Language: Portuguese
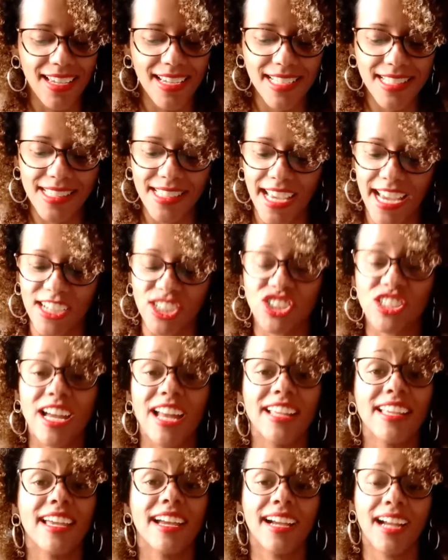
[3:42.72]
se
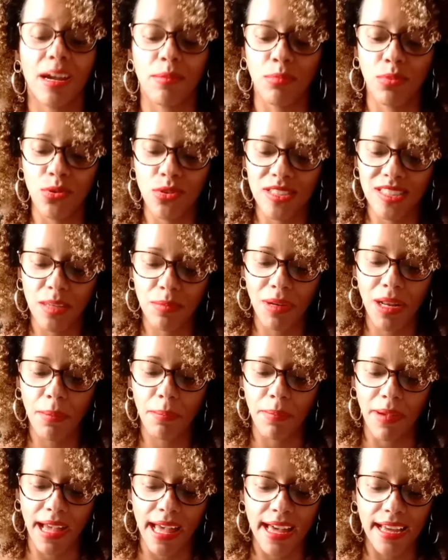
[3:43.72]
achar que acabou, se
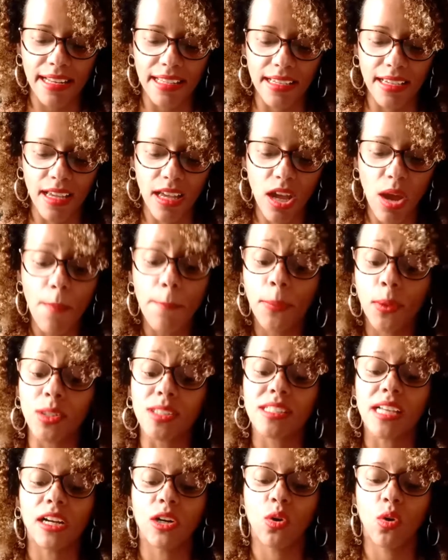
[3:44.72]
prepare,
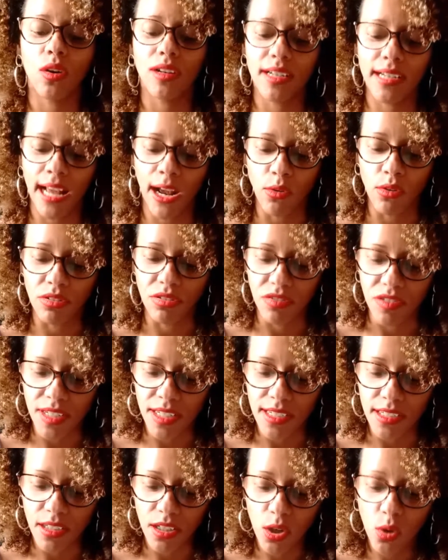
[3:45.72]
pois agora irá
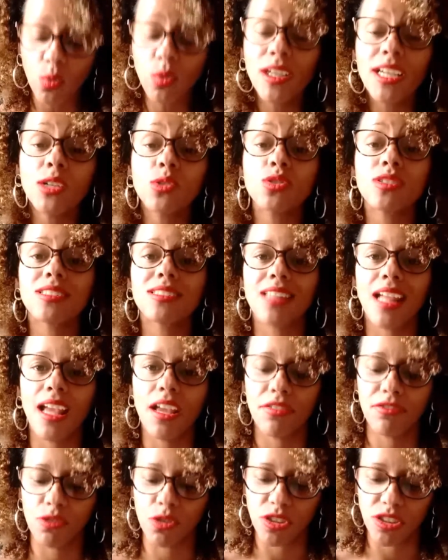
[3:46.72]
ouvir o que nos
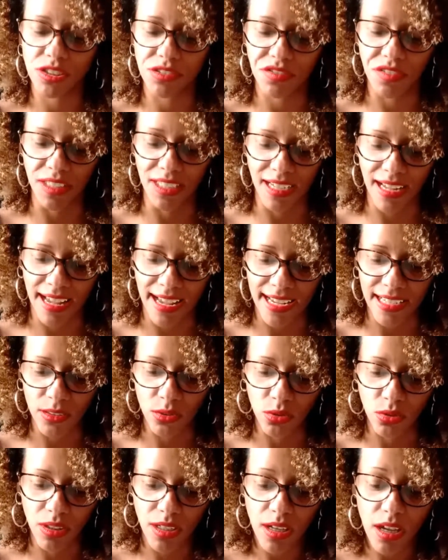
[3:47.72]
tem
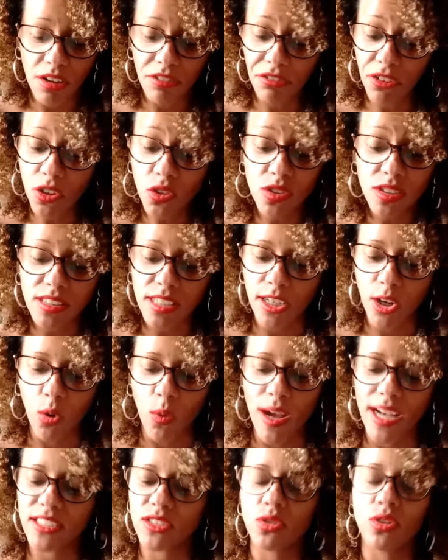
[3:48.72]
fortificado. Foi o
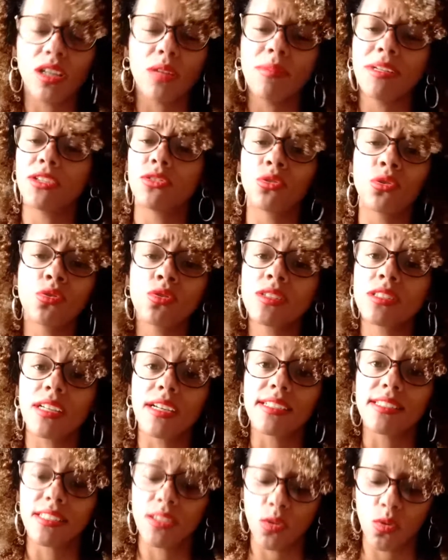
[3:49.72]
sequestro que me trouxe a
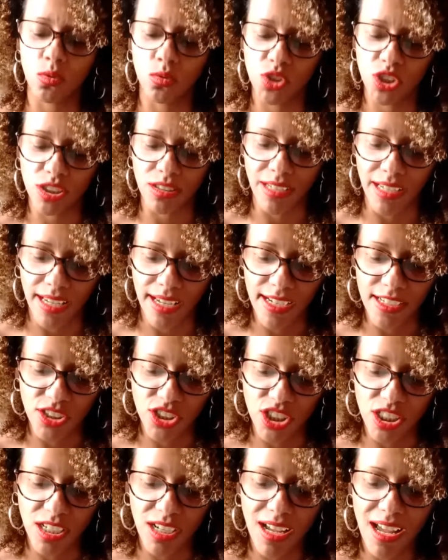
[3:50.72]
esse
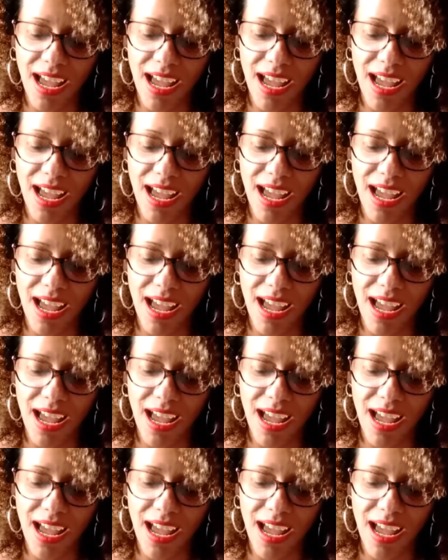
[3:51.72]
continente,